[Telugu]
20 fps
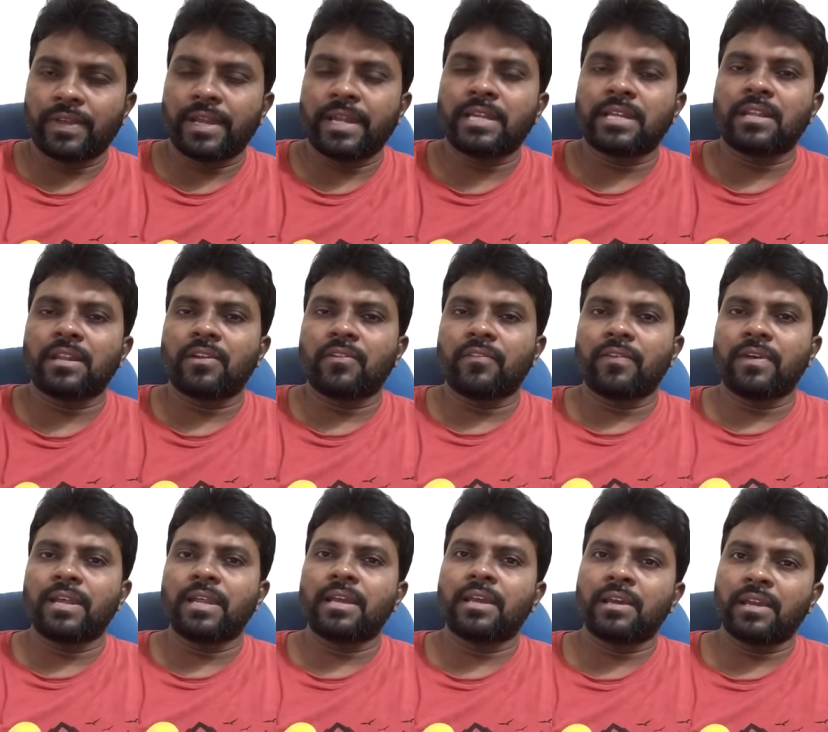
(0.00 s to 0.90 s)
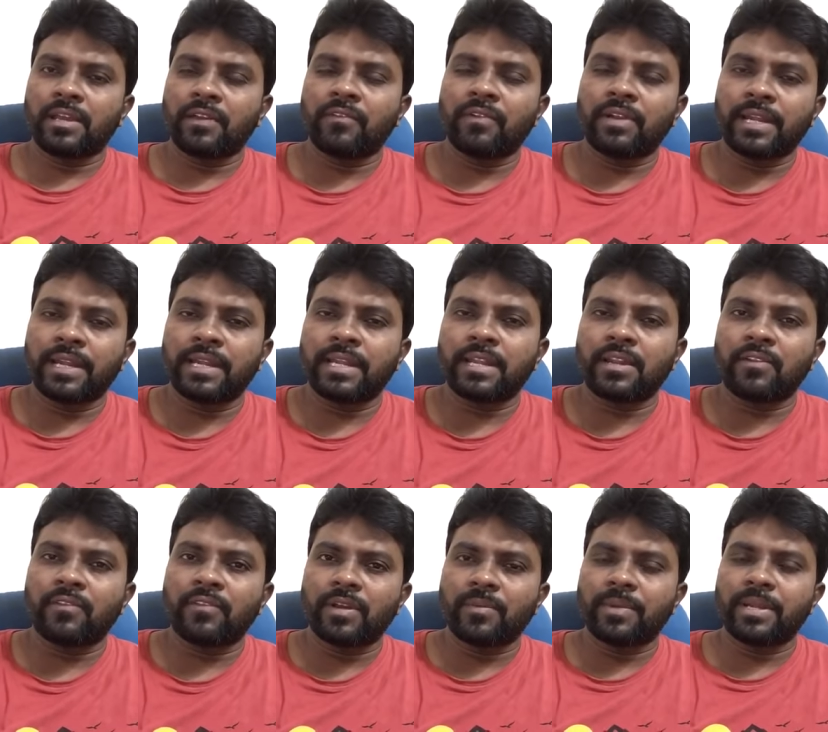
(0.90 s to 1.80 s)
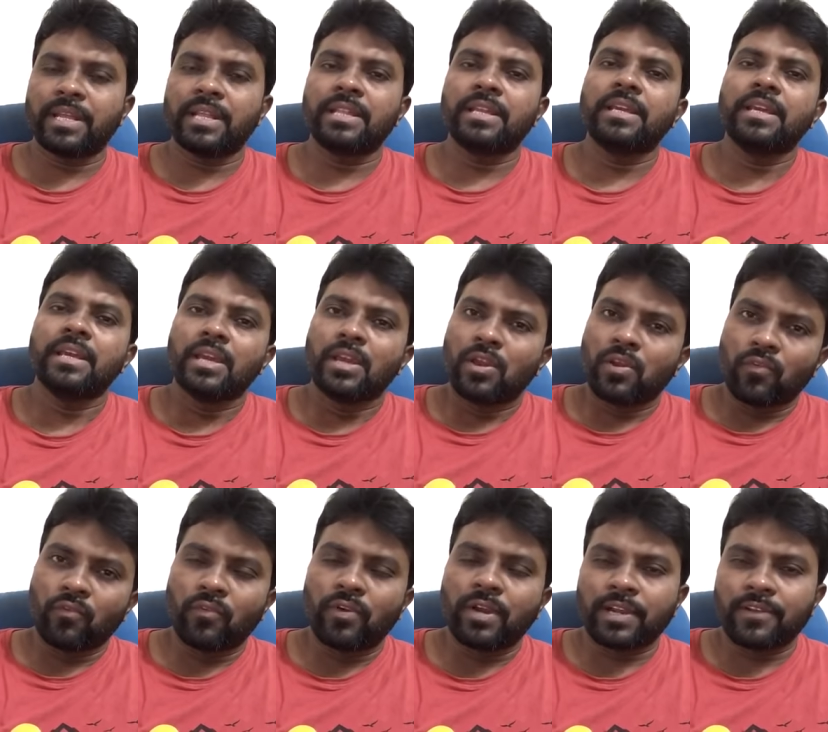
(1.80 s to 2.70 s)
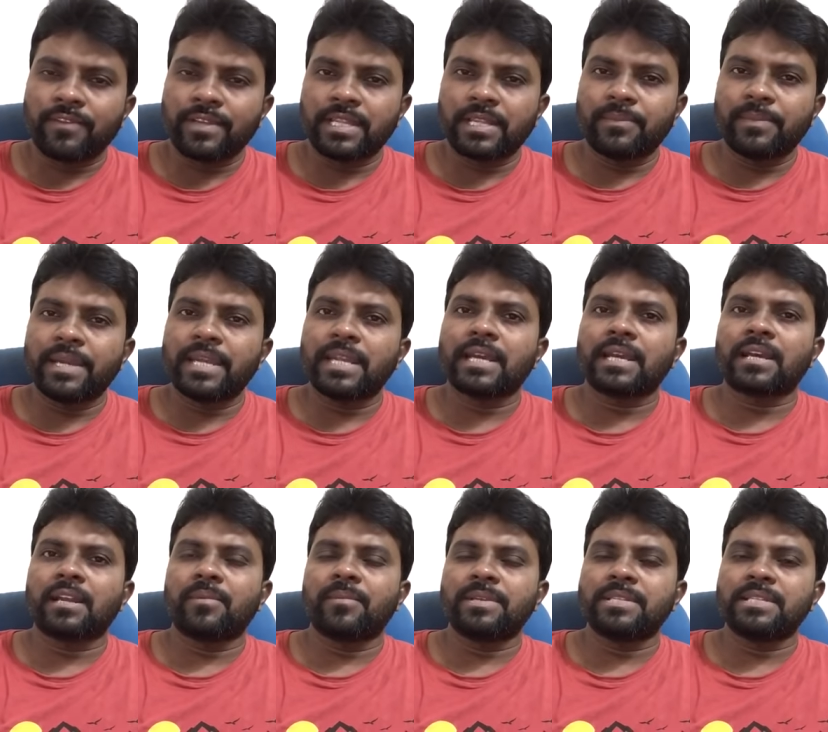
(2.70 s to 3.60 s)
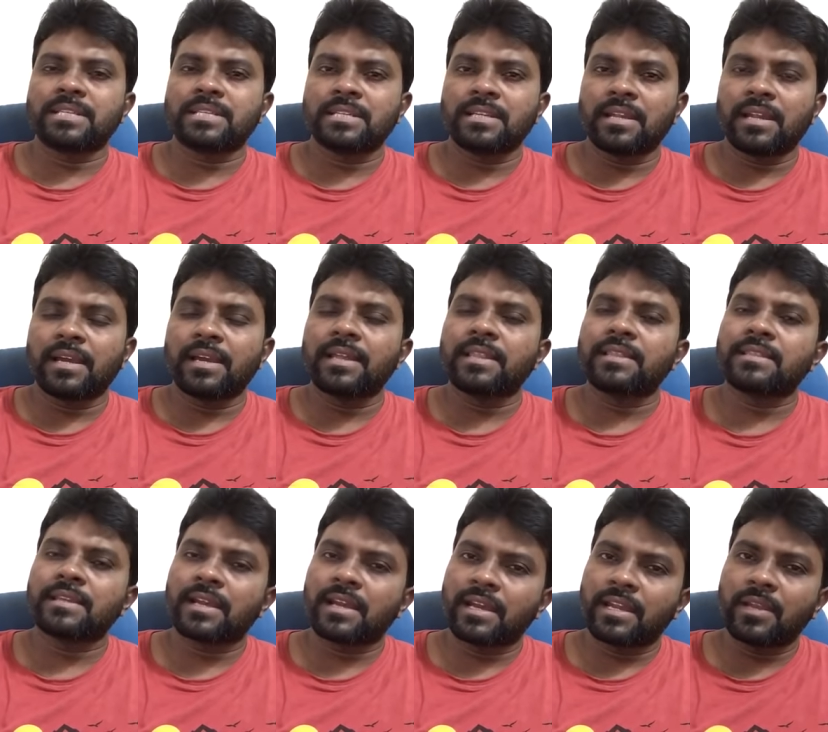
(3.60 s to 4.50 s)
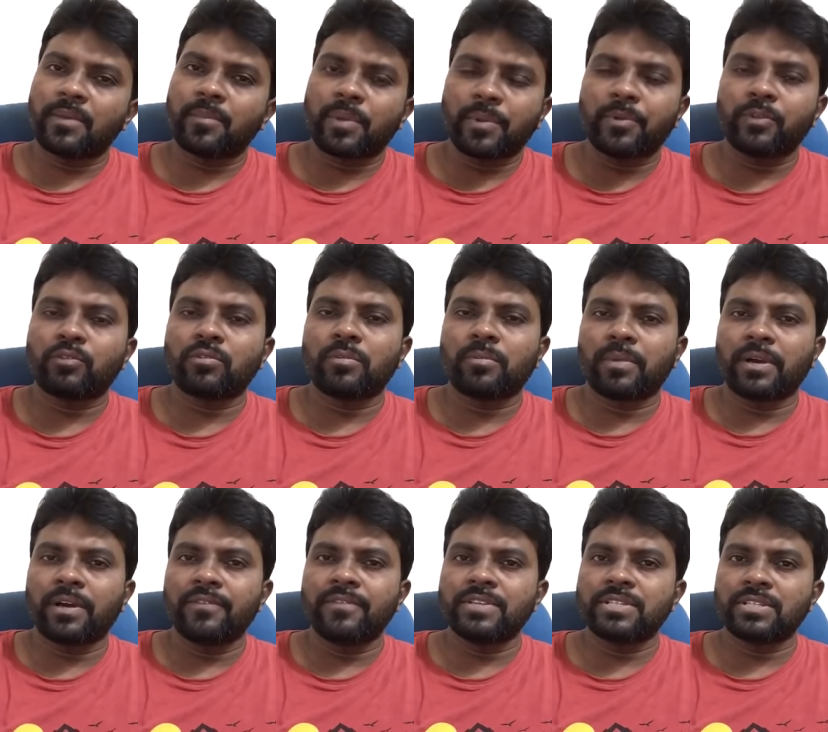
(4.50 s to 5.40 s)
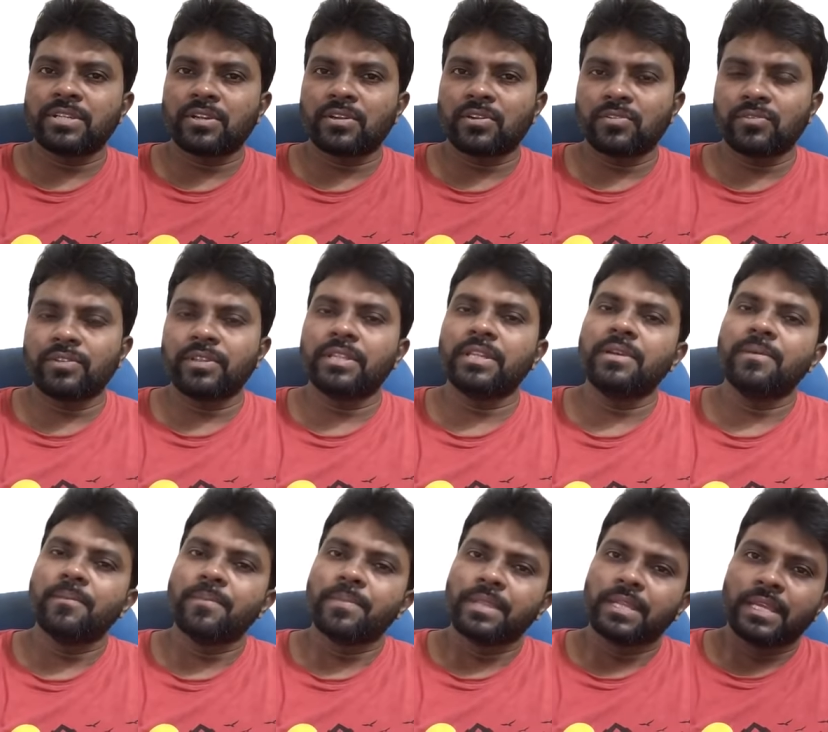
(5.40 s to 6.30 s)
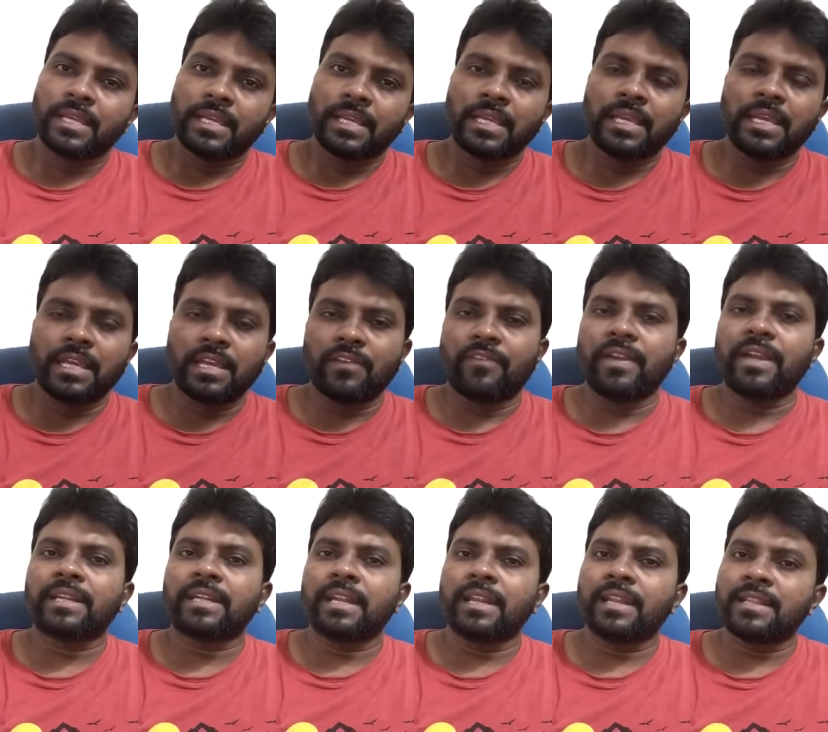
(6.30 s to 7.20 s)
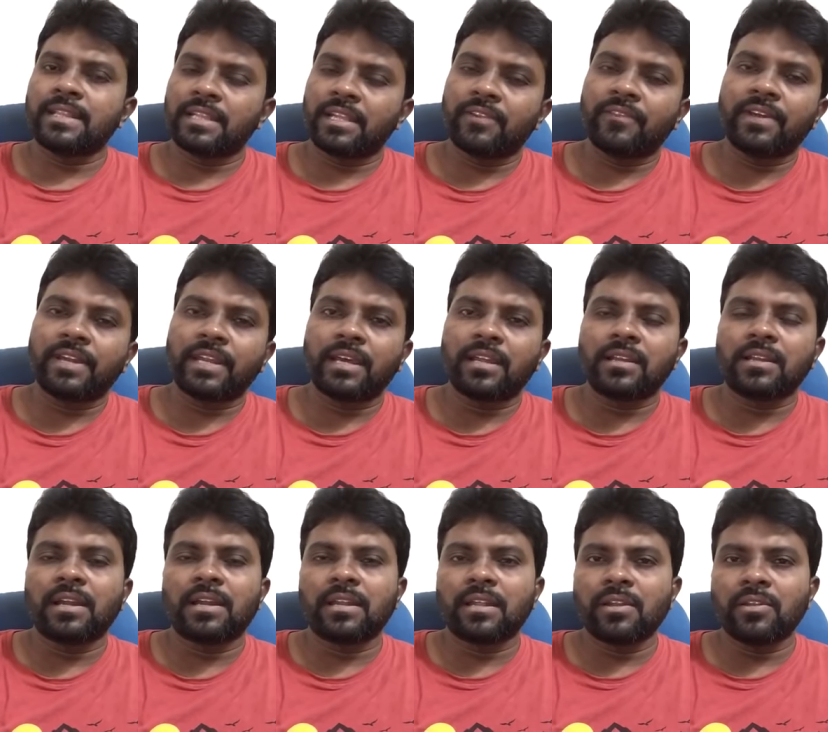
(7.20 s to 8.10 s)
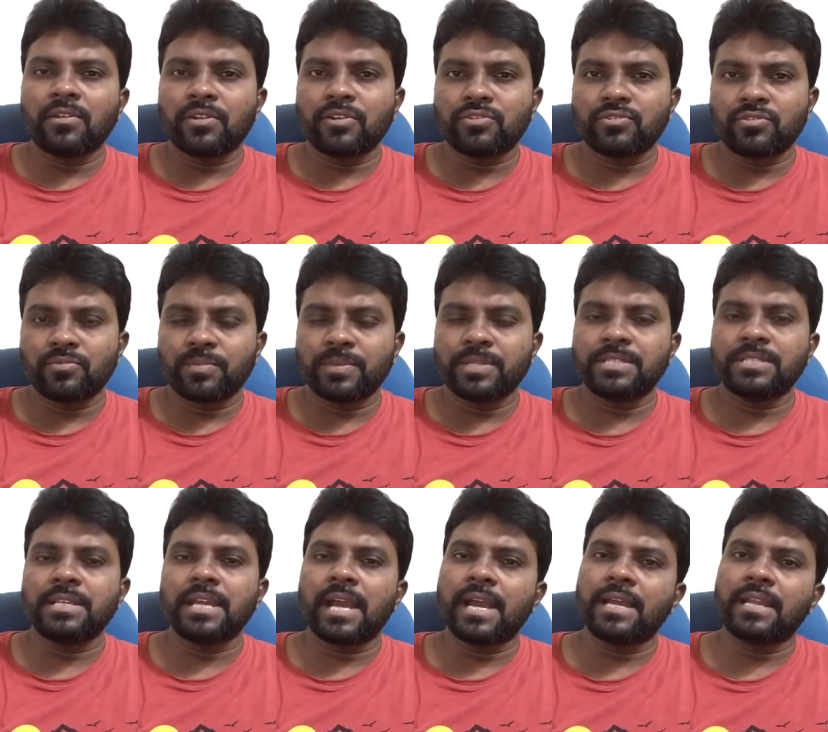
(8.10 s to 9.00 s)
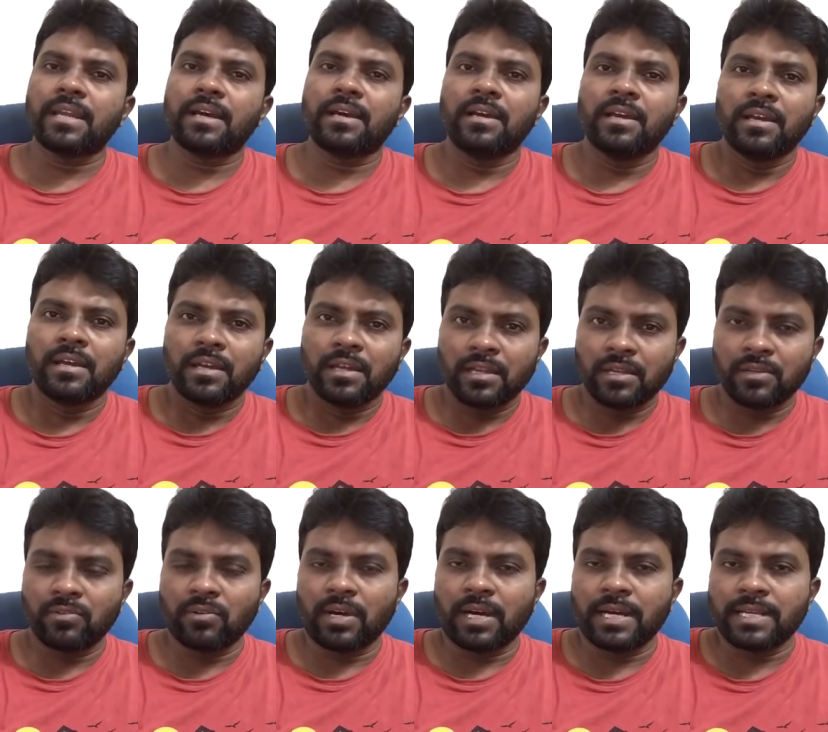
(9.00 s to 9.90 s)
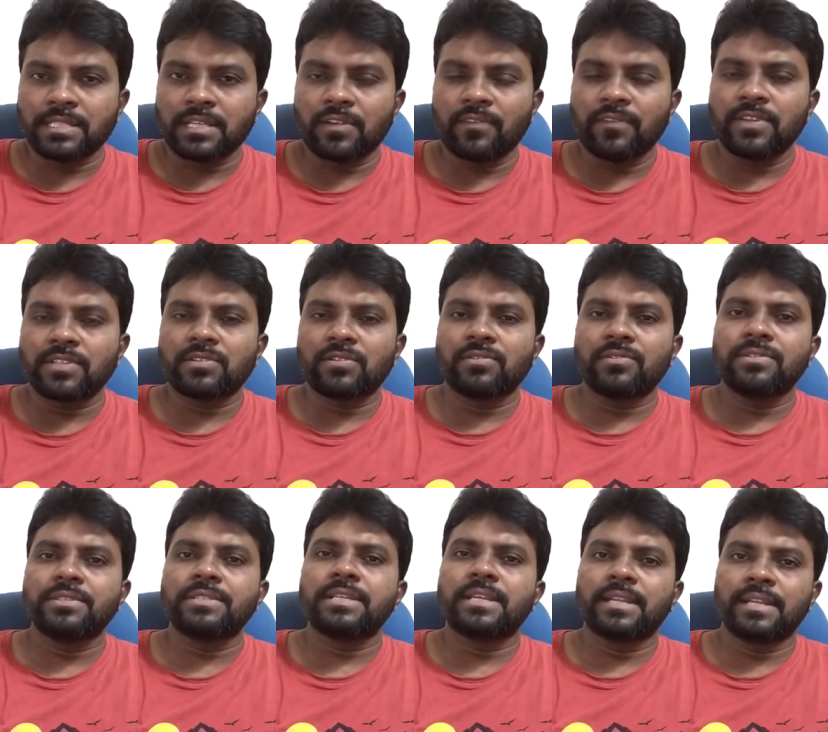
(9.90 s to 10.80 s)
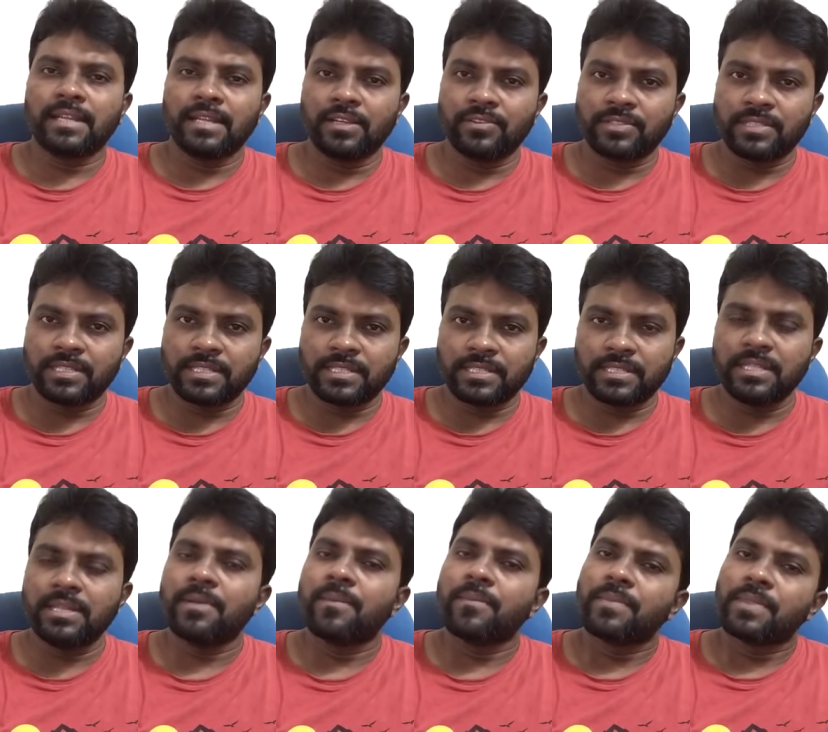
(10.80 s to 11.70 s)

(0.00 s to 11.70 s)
ఎంటర్ ఏమైనా ఎంటర్ అవ్వడం అనేది ఒక విధమైన క్రమశిక్షణ రాహిత్యంగానే ప్రభుత్వం భావించినట్లు ఉంది ఈ ఎఫెక్ట్ అనేది ఇరవై నాలుగు గంటల్లోనే చూపించి ఆయనను ఆ సర్వీసుల నుంచి రిలీవ్ చేసి